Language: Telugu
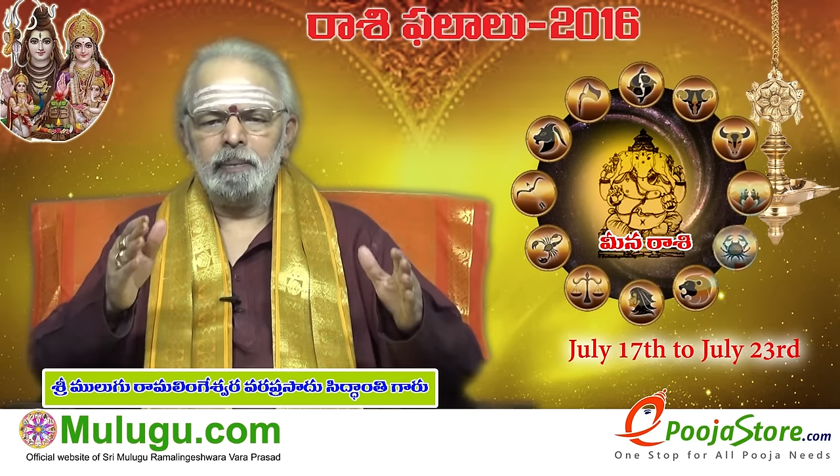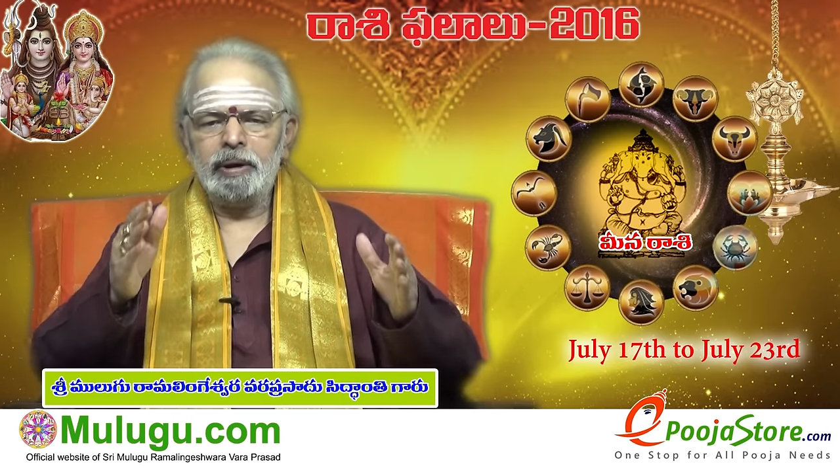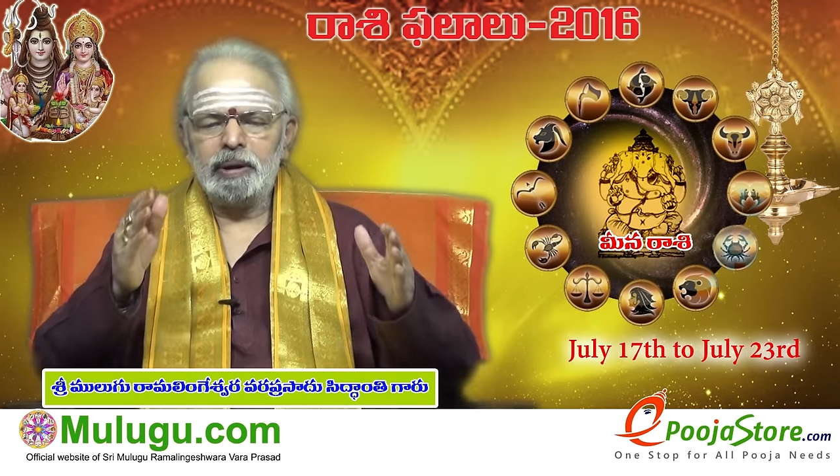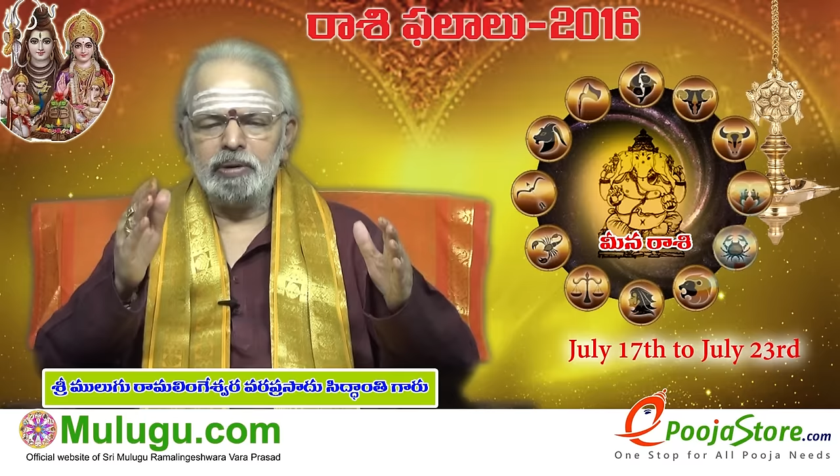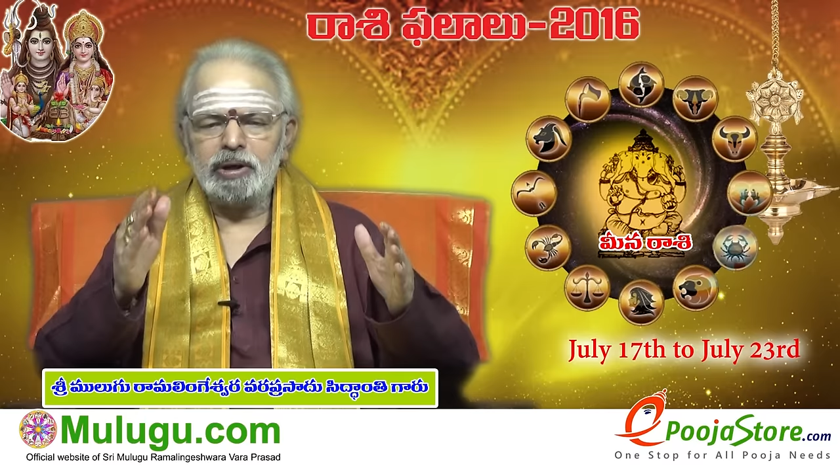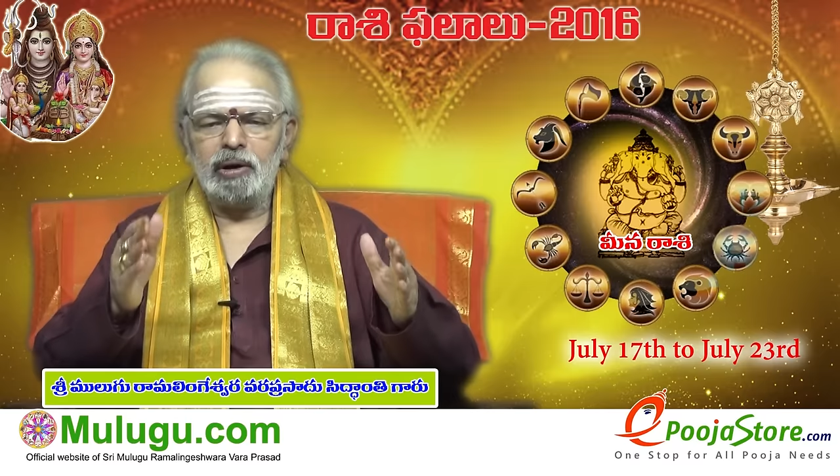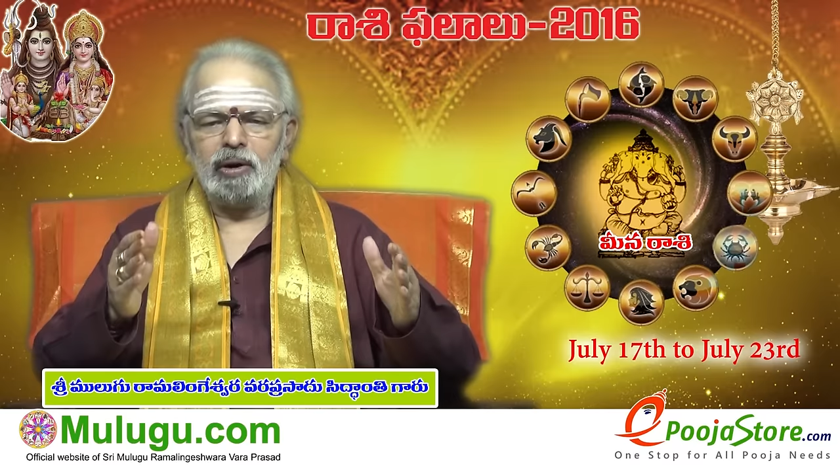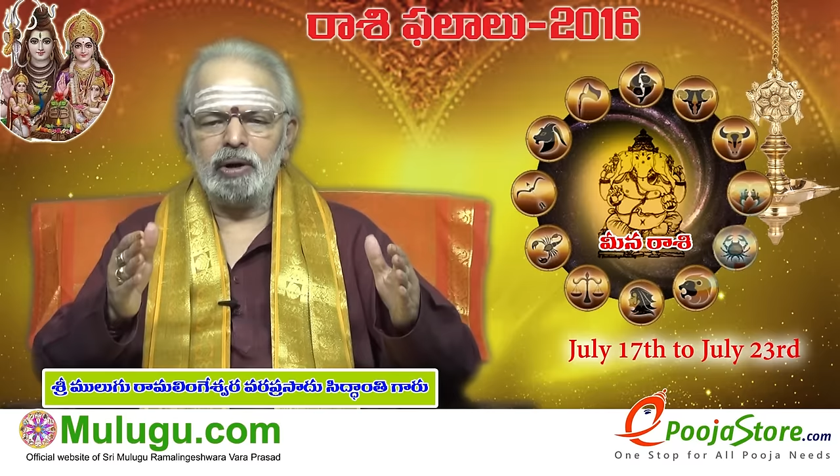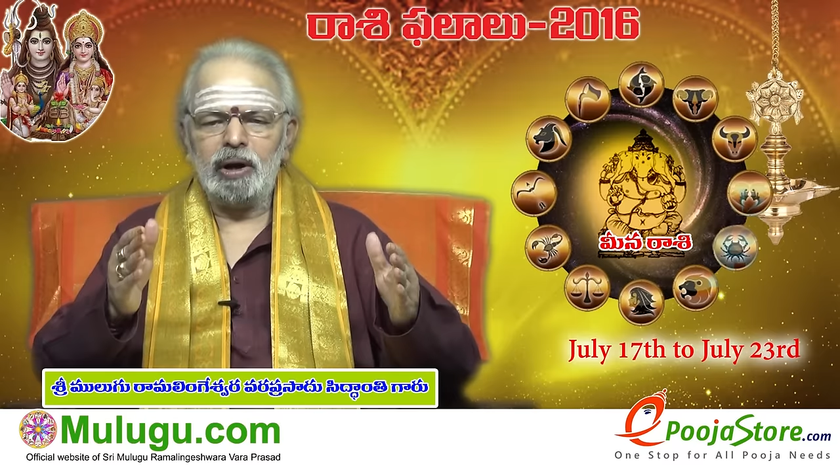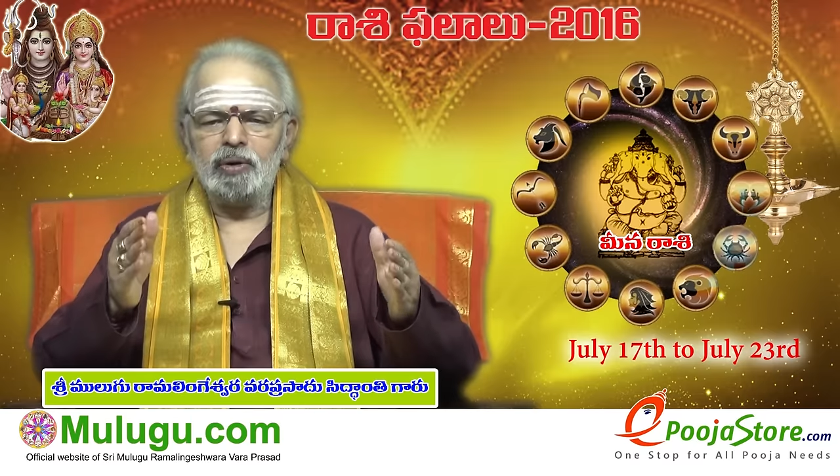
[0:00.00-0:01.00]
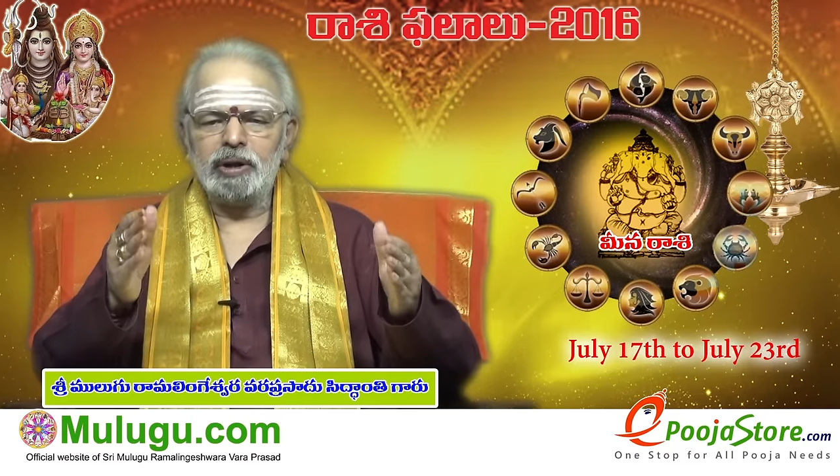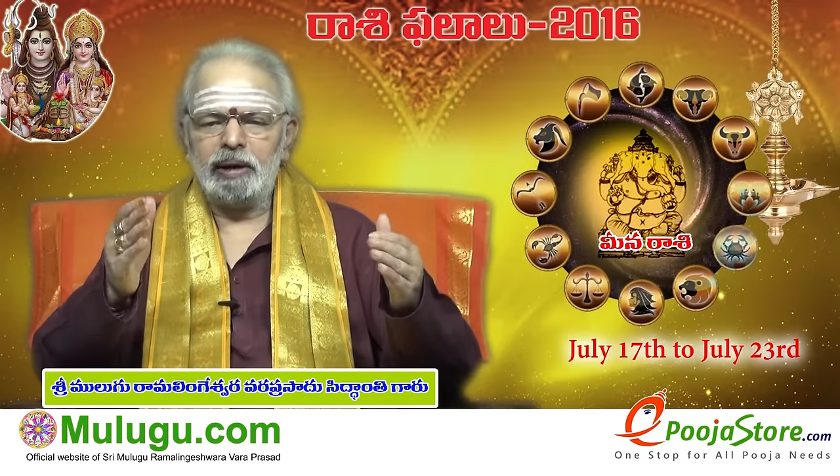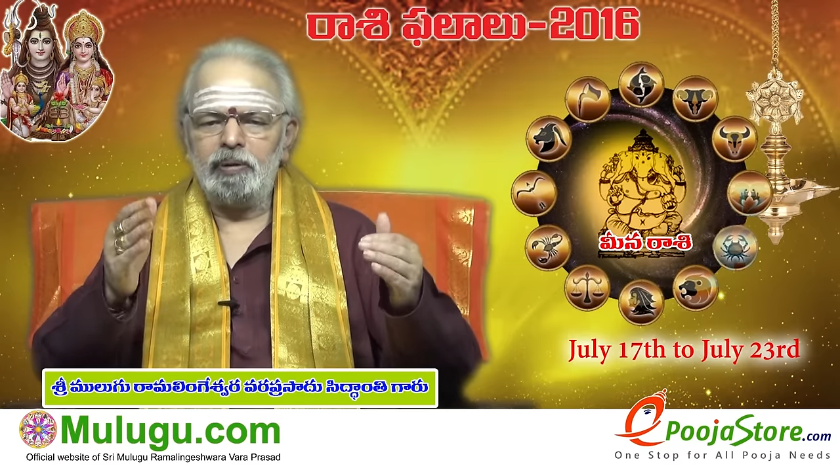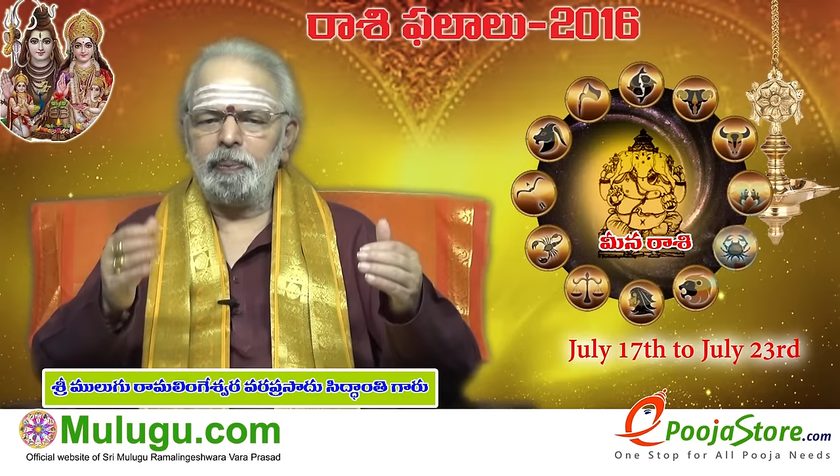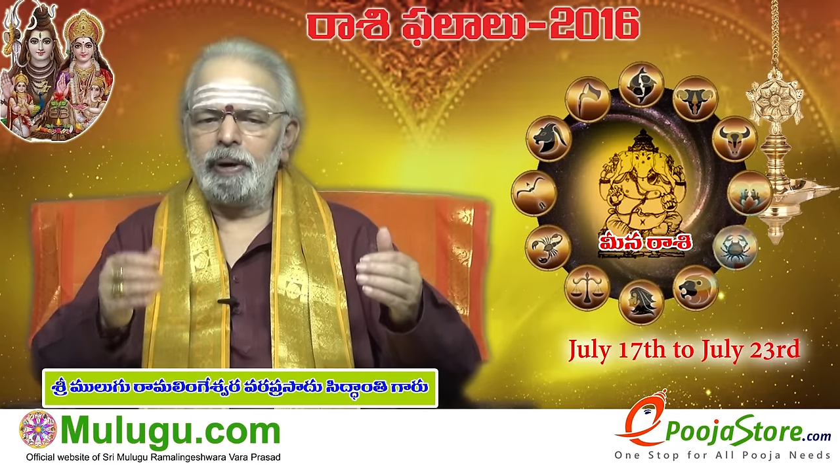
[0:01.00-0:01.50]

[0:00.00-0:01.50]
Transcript: ప్రతి విషయంలో కూడాను దైవం